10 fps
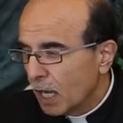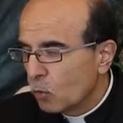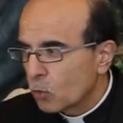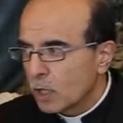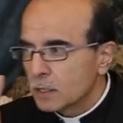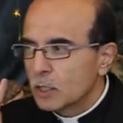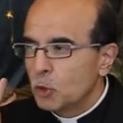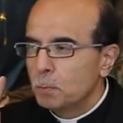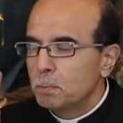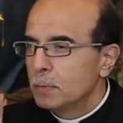أو
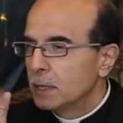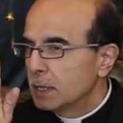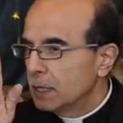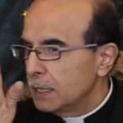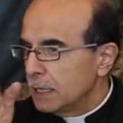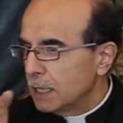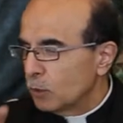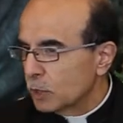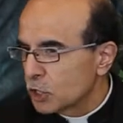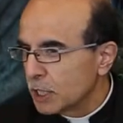قادهم إلى
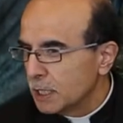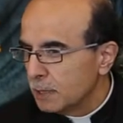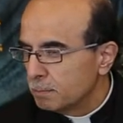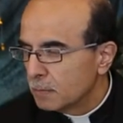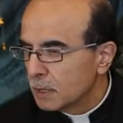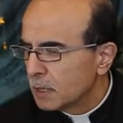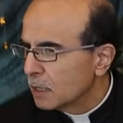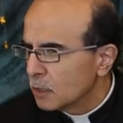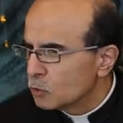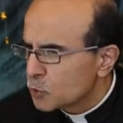أورشليم
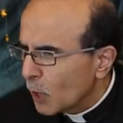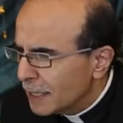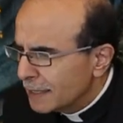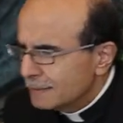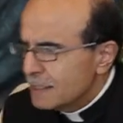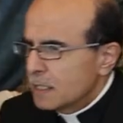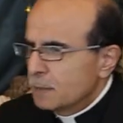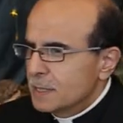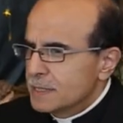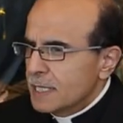وسؤال كتير
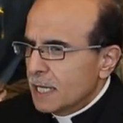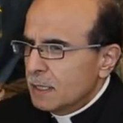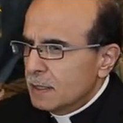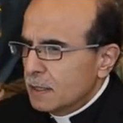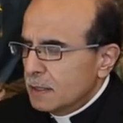بينسأل